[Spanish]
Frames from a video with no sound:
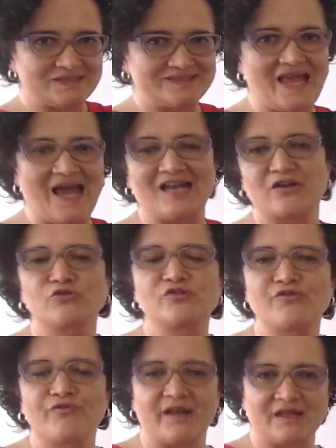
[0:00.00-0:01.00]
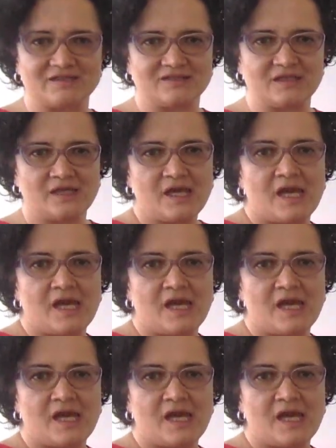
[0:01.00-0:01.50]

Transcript: de algo diferente.